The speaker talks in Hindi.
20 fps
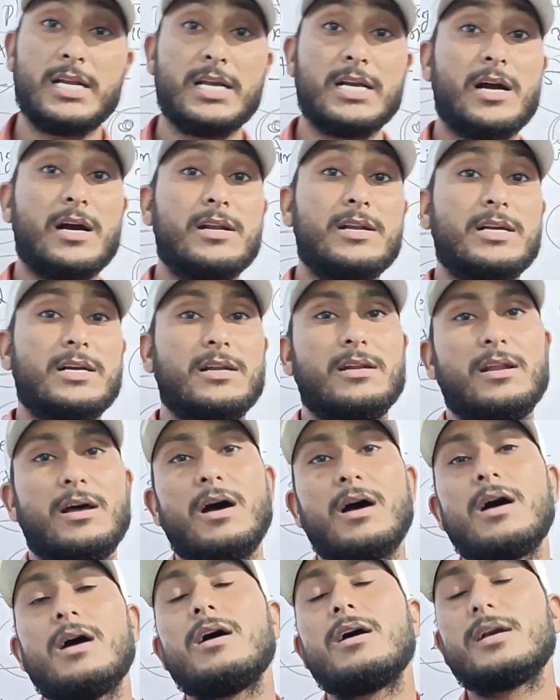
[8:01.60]
से अंडे का
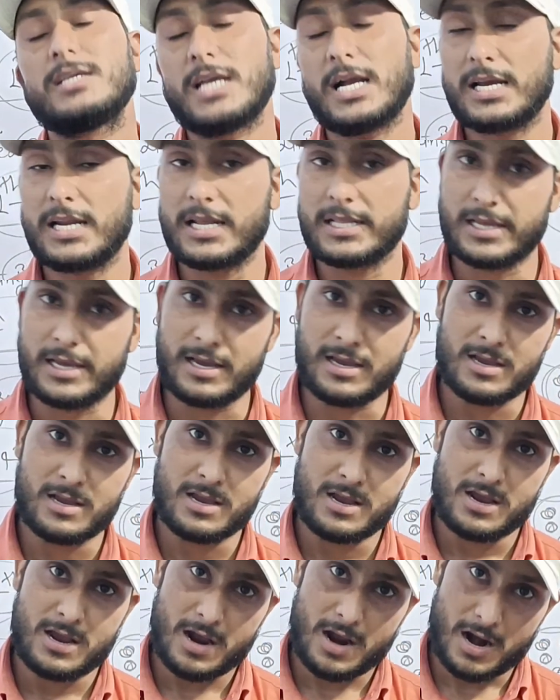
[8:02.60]
निकलना क्या कहलाता है
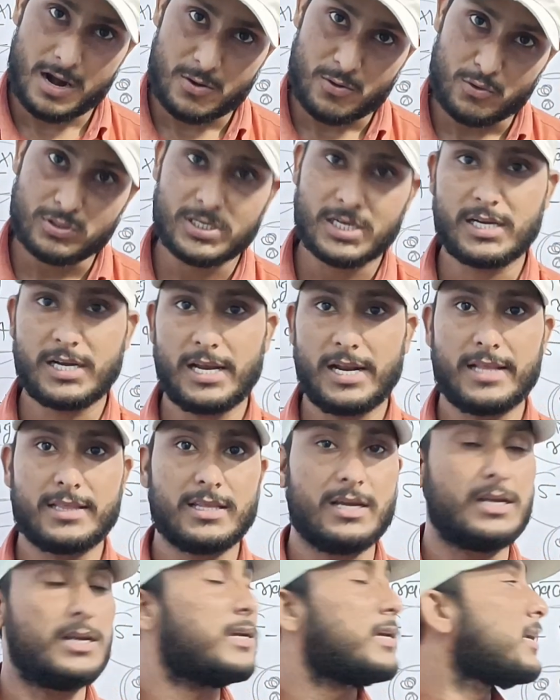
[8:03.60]
अंडोसर्ग
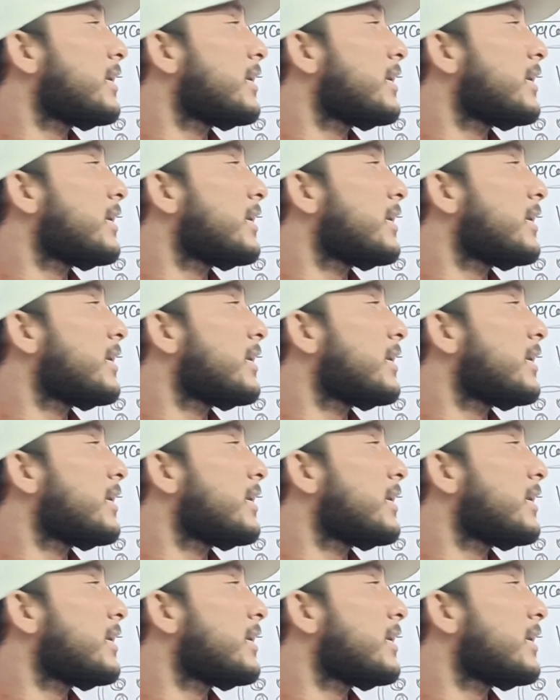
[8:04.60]
कहलाता